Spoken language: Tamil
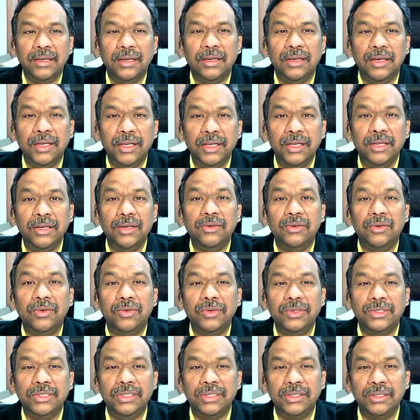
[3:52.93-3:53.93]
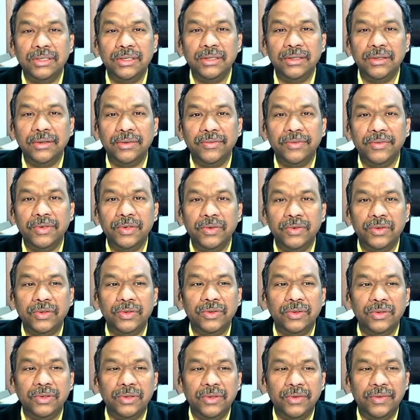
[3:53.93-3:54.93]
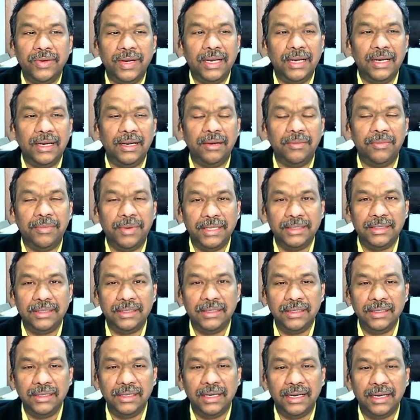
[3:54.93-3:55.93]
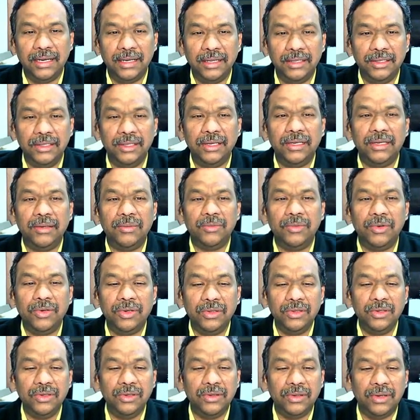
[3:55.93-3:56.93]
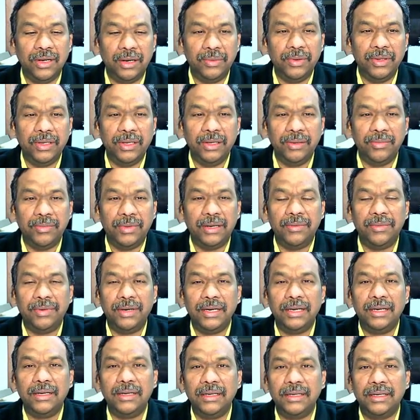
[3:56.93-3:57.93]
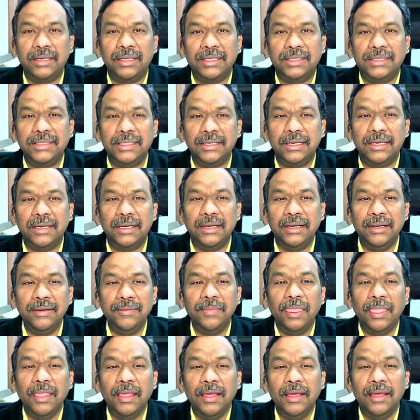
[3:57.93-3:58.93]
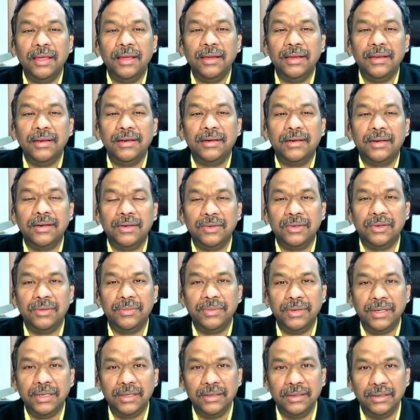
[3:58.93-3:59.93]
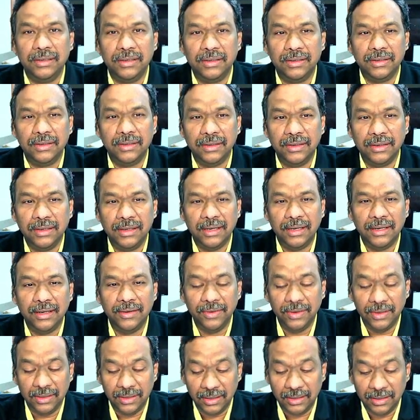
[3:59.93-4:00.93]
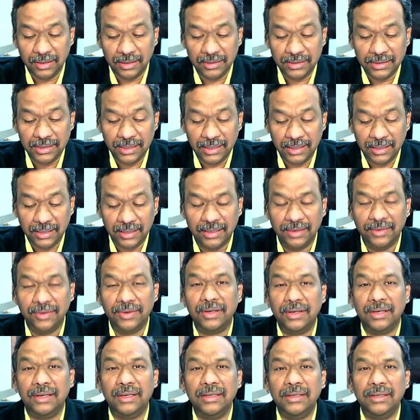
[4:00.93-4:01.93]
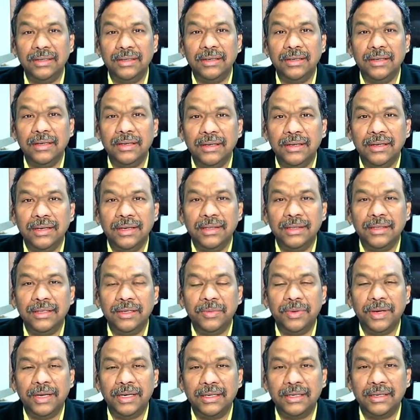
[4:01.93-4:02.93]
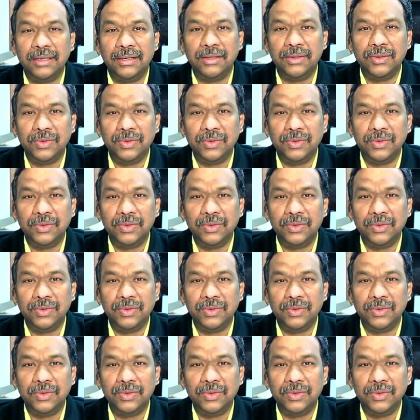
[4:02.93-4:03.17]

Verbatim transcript: நீனும் குளிச்சுட்டு விறுவிறுன்னு வேலையெல்லாம் பார்த்துட்டு நாங்கள் எந்திரிக்கும் பொழுது அப்படியே மணமணக்க கிச்சன் எல்லாம் இருக்கணும் அப்படின்னு கணவர்கள் சில கணவர்கள் எதிர்பார்க்கிறது